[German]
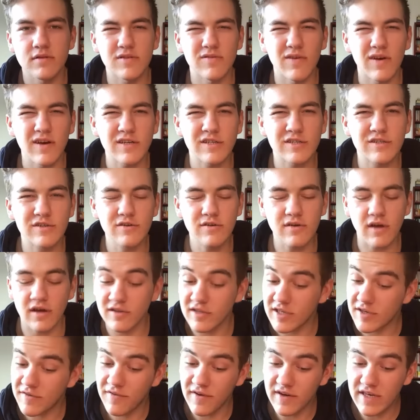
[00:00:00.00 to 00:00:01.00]
zwei Stück.
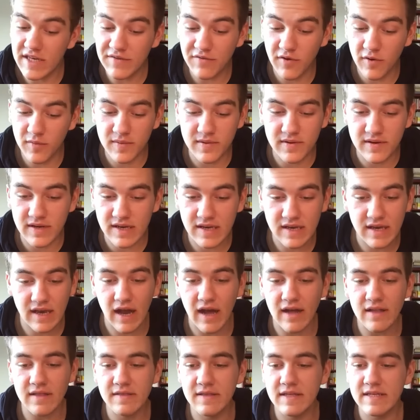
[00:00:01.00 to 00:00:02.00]
Also ich finde die vom
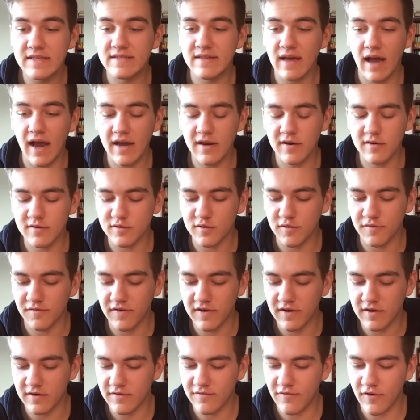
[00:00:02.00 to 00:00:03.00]
Kartendesign und so
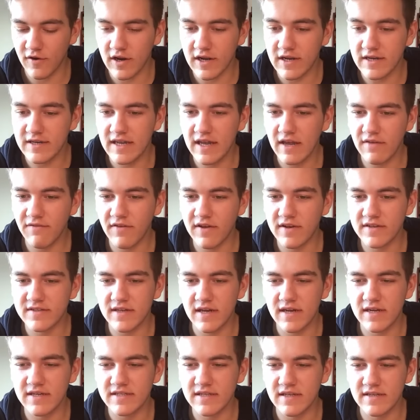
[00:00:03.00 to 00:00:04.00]
finden und von der Idee finde
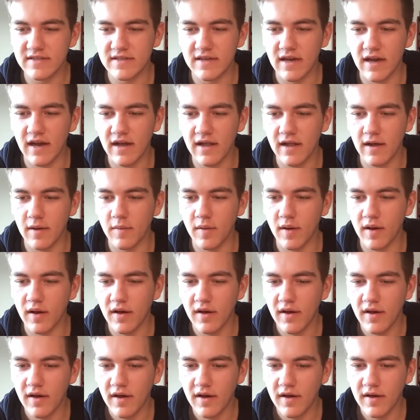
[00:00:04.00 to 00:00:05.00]
ich eigentlich das geil, aber
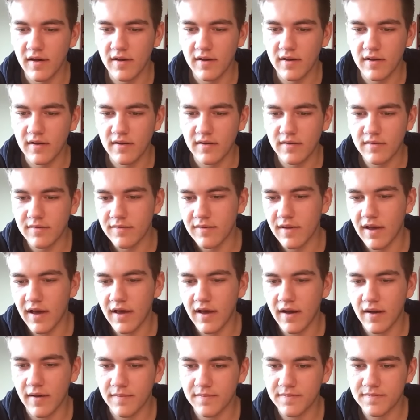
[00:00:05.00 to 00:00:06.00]

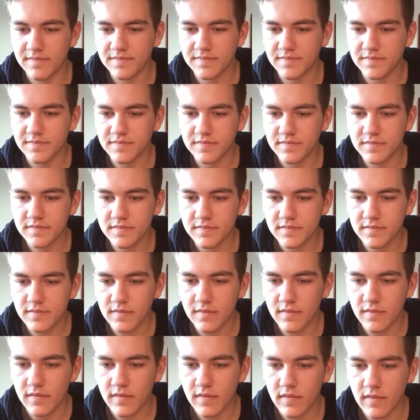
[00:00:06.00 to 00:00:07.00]
naja.
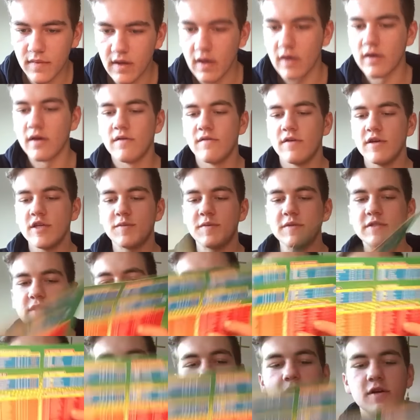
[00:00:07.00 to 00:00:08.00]
Bin ich ein
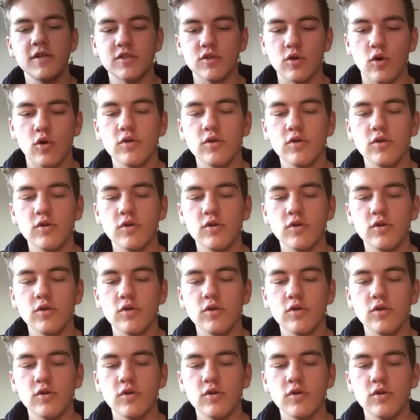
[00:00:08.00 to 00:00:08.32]
bisschen komisch.